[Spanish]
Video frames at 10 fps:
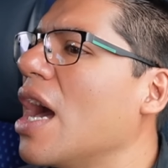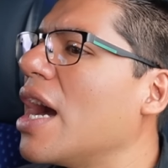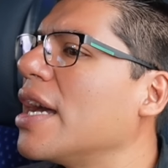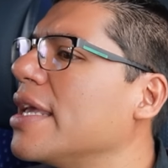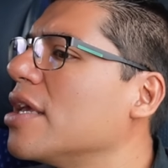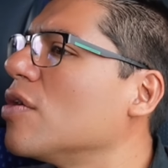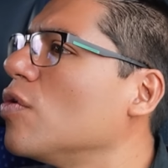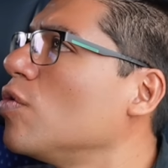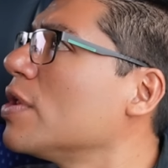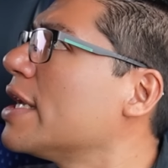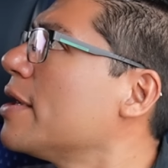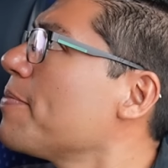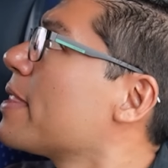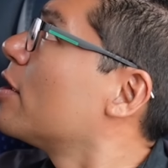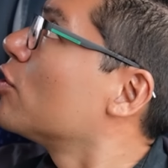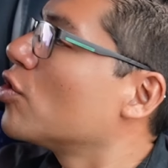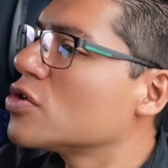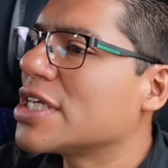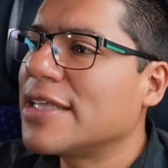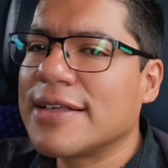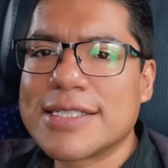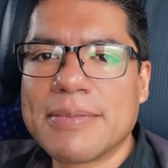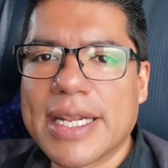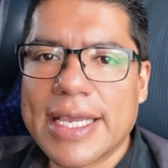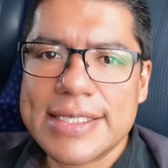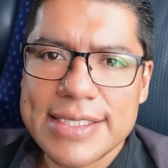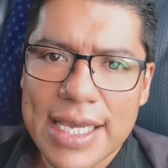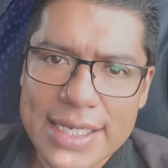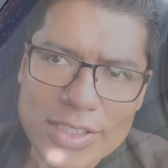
Hay una dos salidas de emergencia